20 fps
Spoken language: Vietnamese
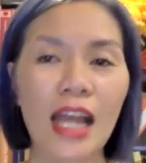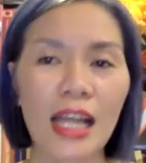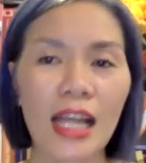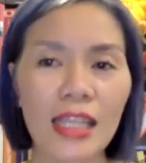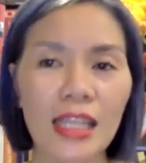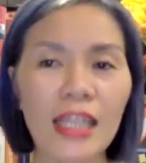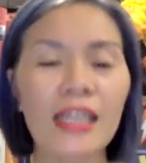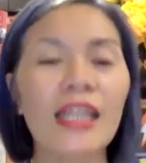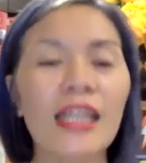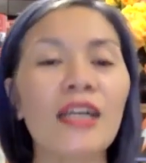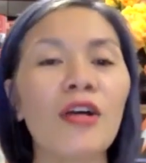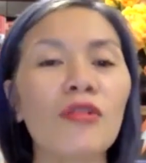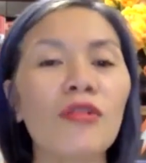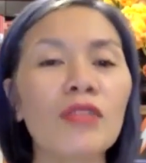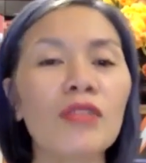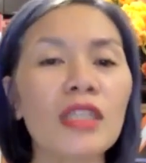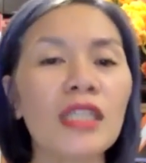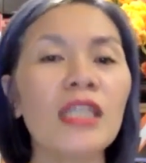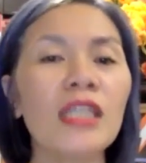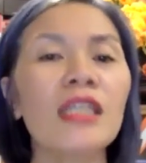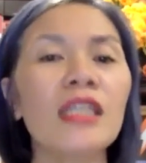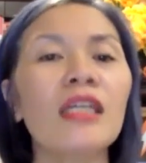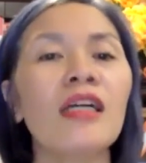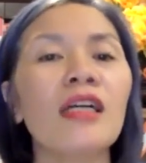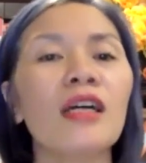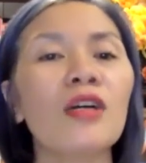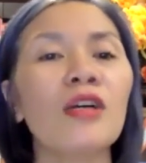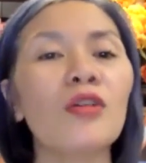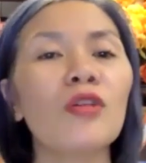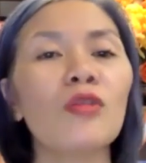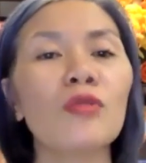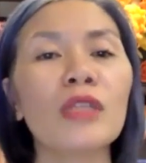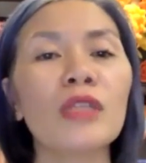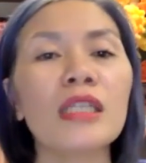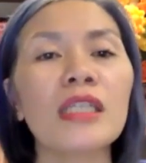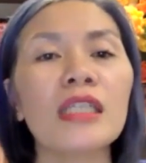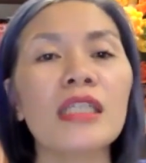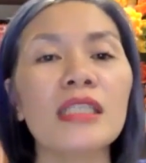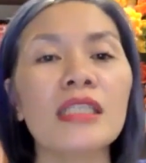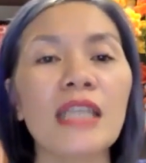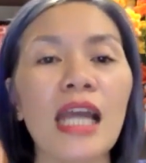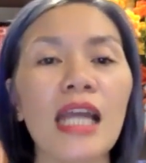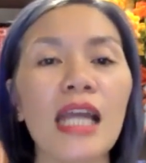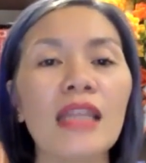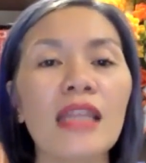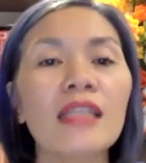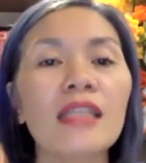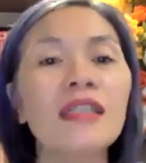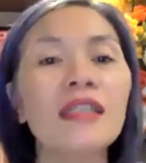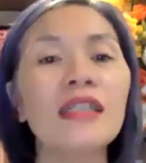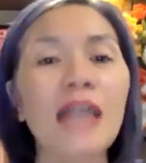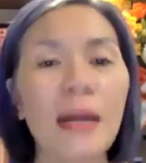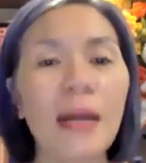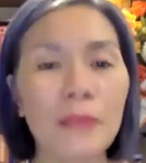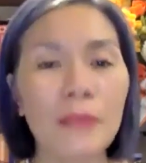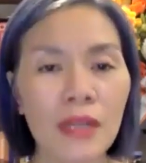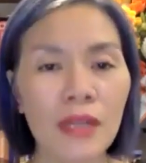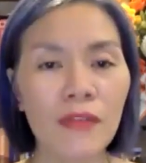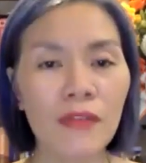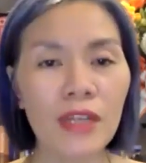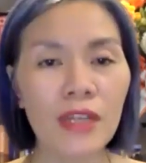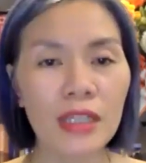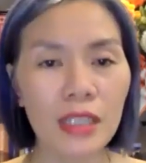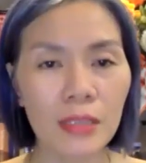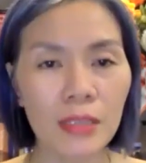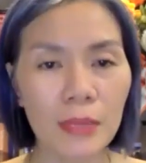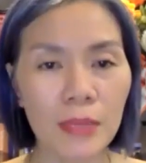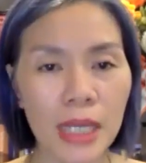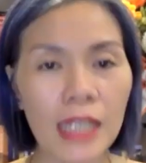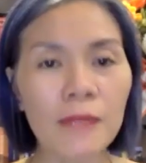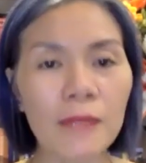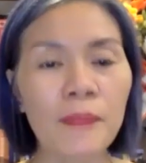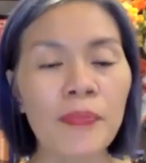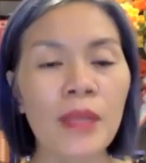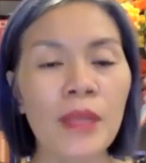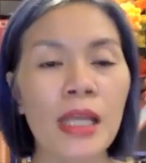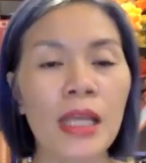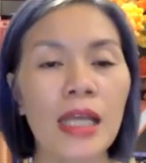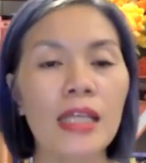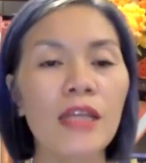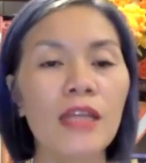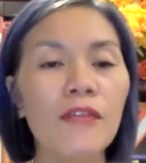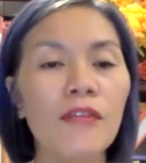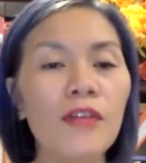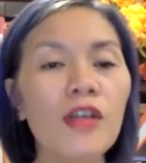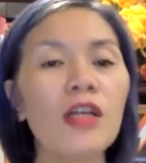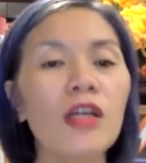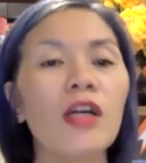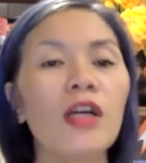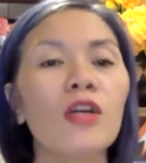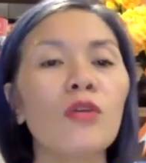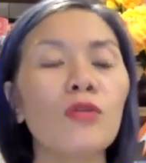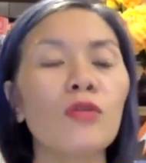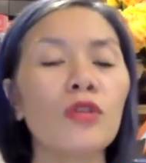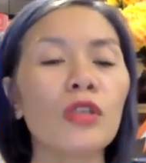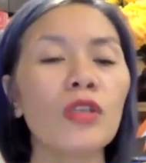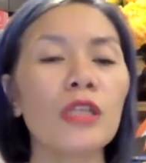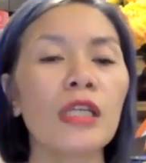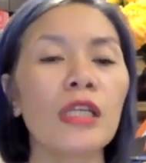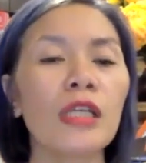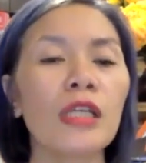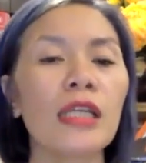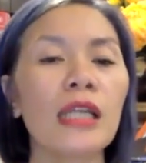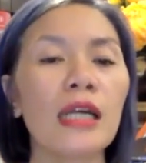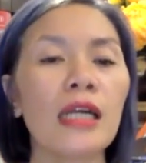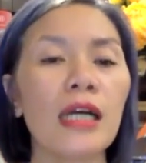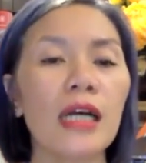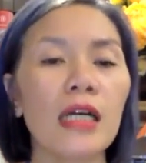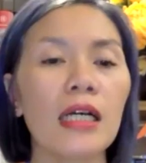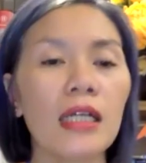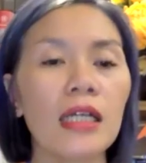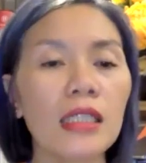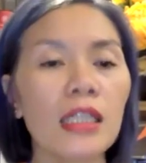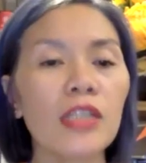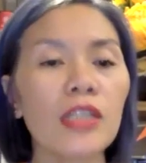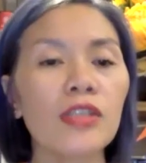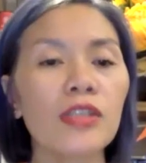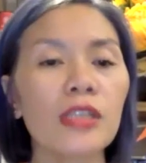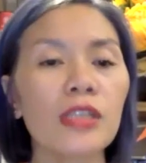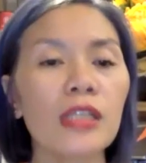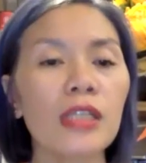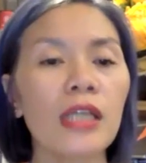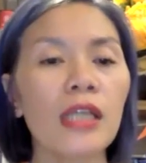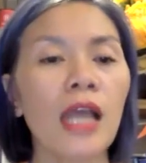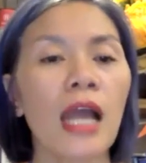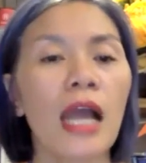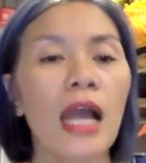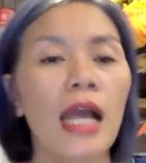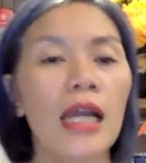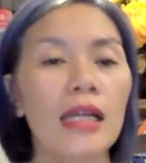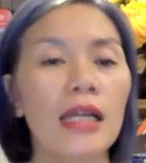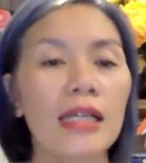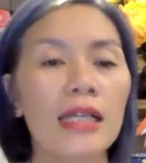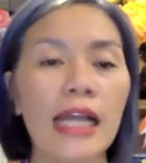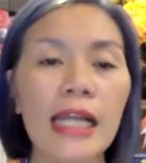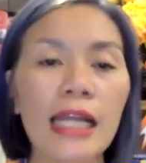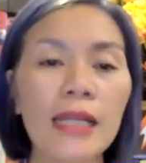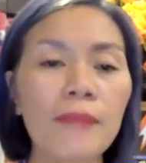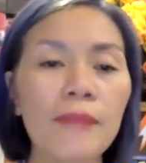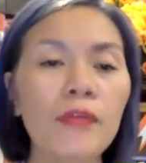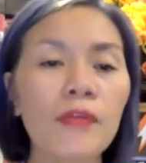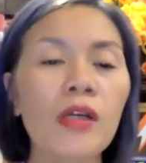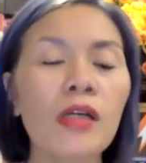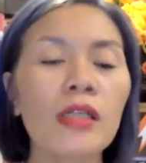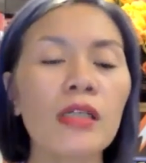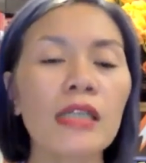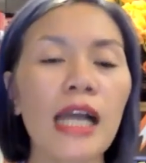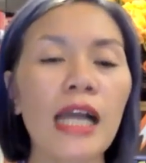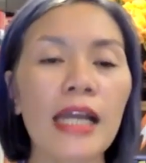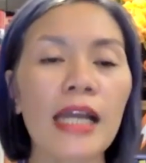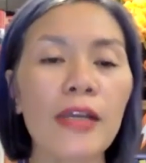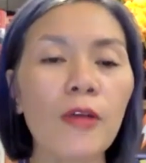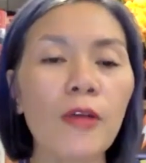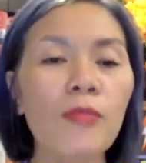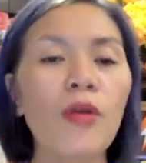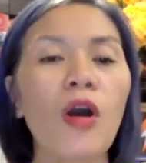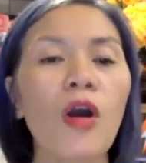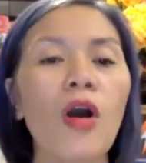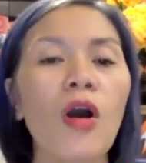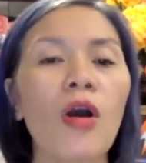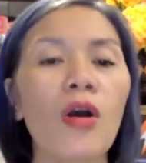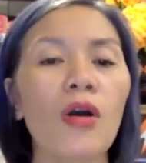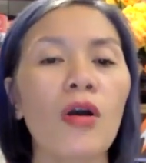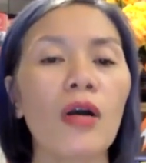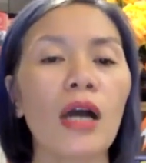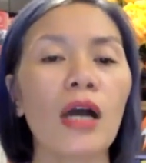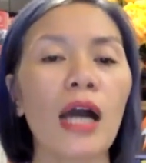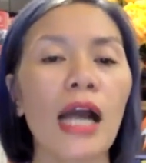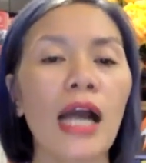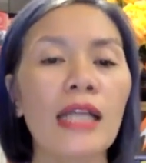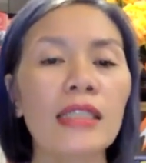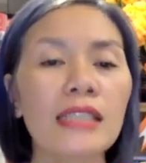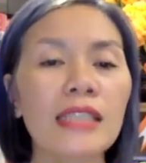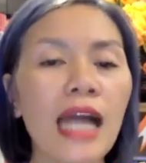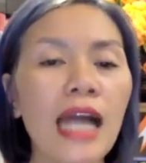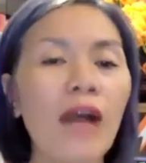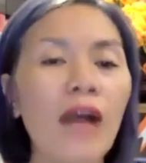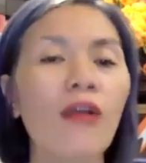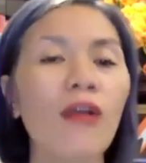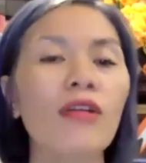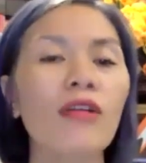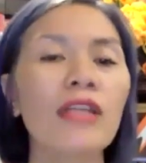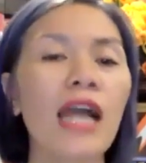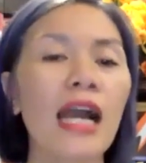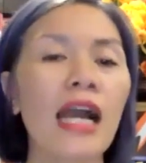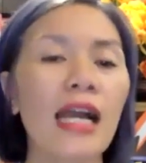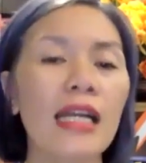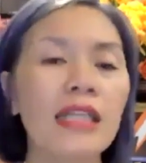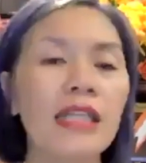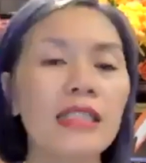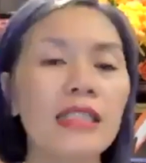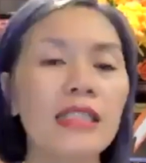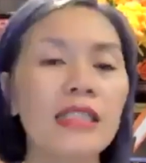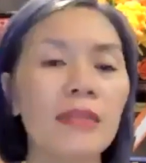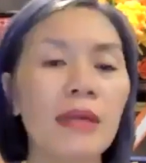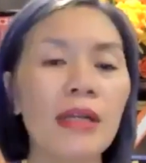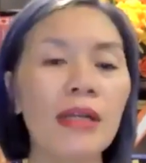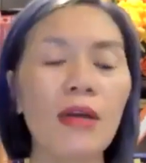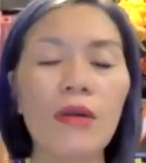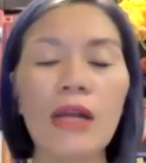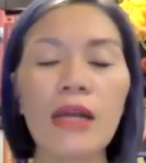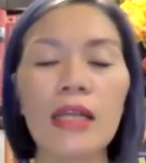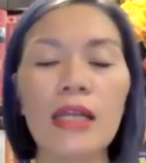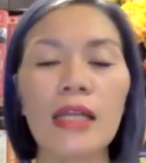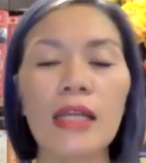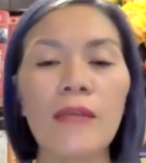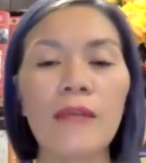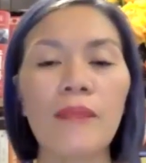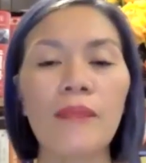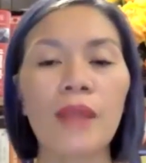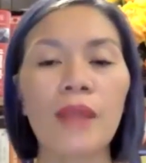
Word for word: thật hay không thì chị tự ứng dụng, thì chị sẽ tự cảm nhận và tự biết. Thế thì Phương ứng dụng cho chị là hướng dẫn cho chị ngay lập tức. Ngay hôm đó anh ra khỏi nhà nghĩa là chị bắt đầu là gì ạ?